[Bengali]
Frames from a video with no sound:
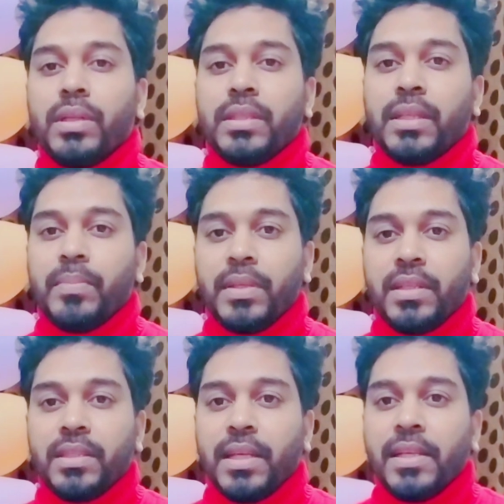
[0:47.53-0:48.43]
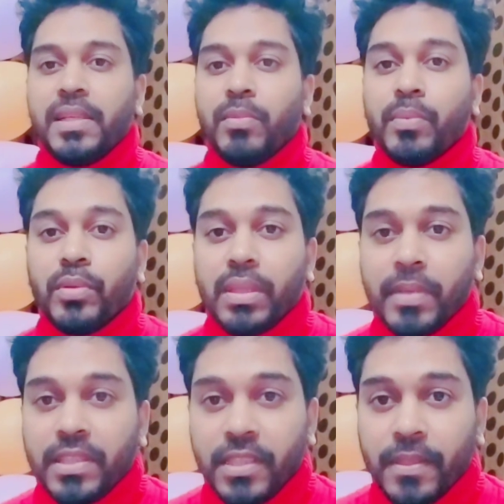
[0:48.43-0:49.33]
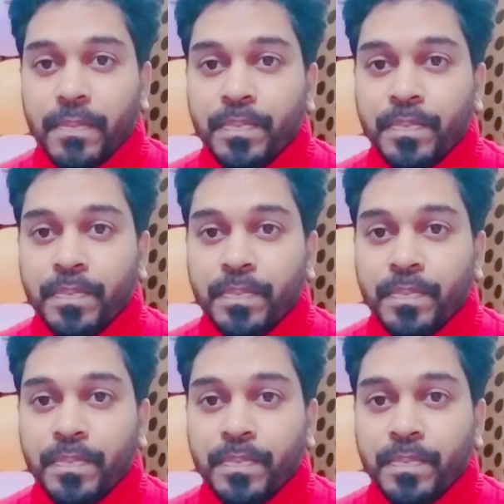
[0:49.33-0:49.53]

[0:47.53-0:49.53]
এটি আপনি চাইলে রিমুভ করতে পারছেন